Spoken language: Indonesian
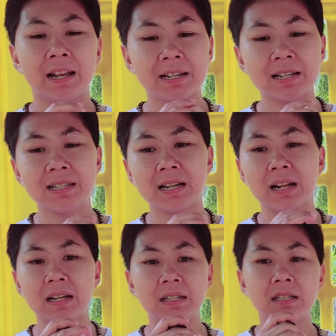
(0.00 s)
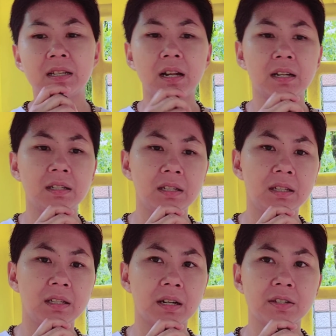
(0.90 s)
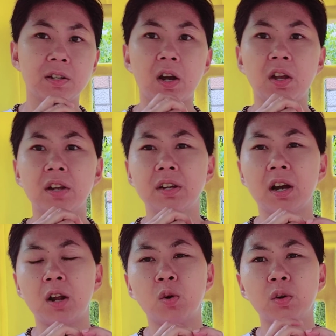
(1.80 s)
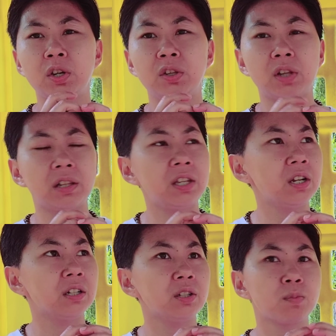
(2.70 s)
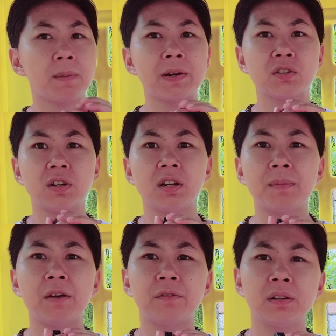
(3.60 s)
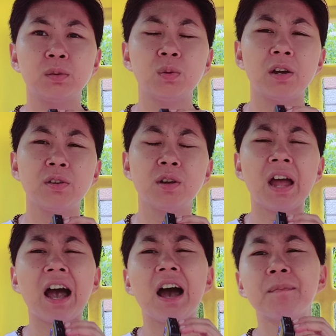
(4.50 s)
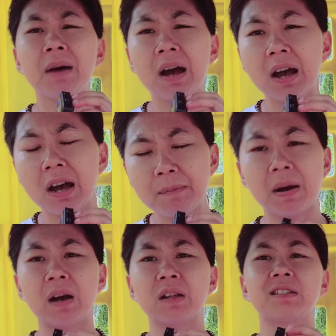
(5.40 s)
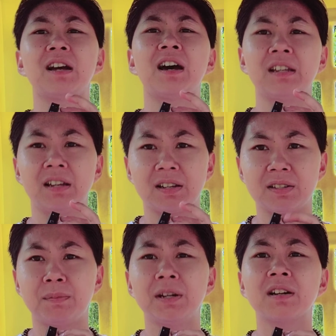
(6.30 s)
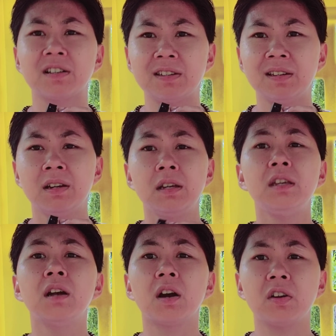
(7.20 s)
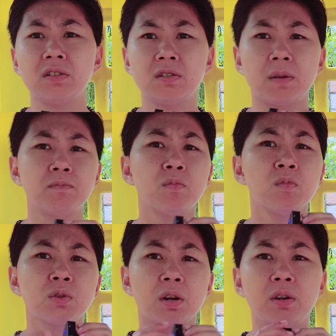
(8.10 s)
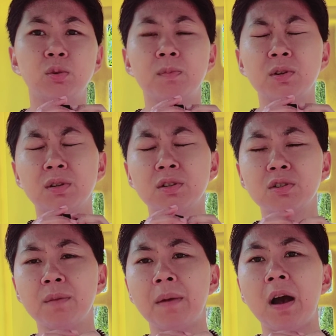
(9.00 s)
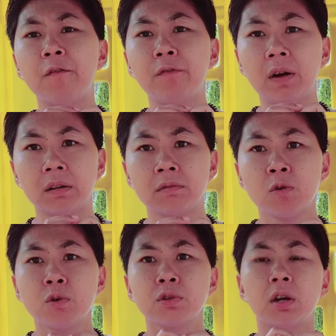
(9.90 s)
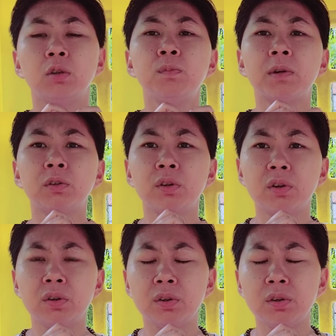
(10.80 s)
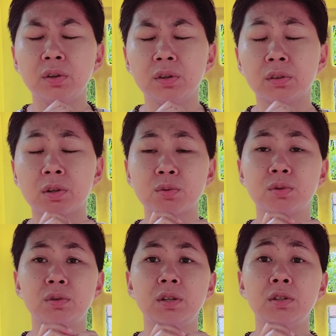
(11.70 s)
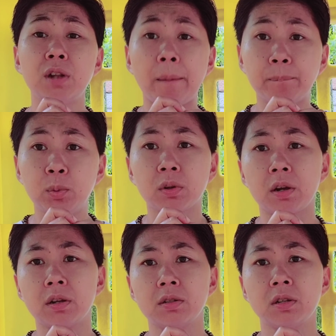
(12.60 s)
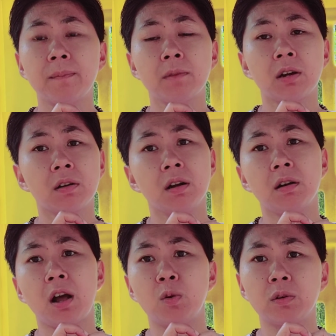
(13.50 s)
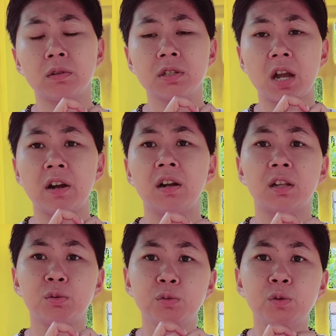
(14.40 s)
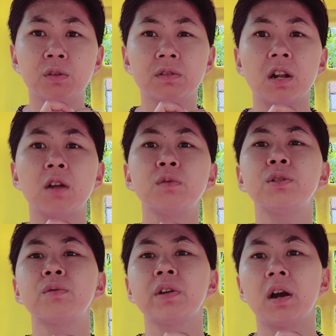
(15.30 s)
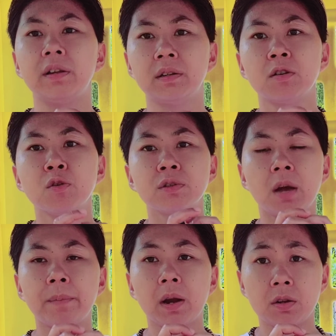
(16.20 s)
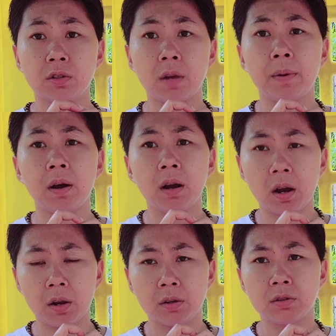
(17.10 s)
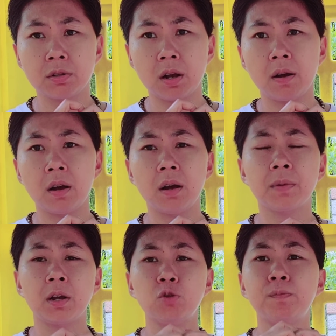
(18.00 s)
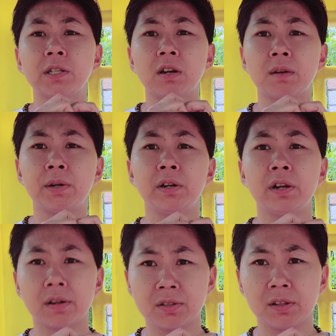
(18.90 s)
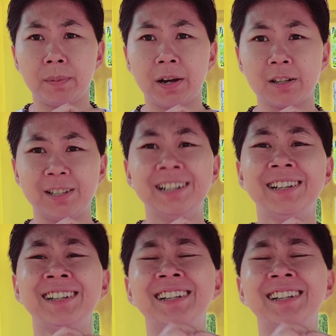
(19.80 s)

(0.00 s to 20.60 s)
akhirnya dijalani dijalani ya guys ya kayaknya kalau kita tinggal di rumah majikan yang mafan itu kayaknya lama banget sehari ya guys ya bener nggak sih iya kayak tisam saya itu majikan saya mafan saya itu berdiri terus di dapur kayak tisam karena kalau saya ngelihat duduk selalu dicurigain sampai kaki saya bengkak kayak tisam kayak upacara bendera setiap hari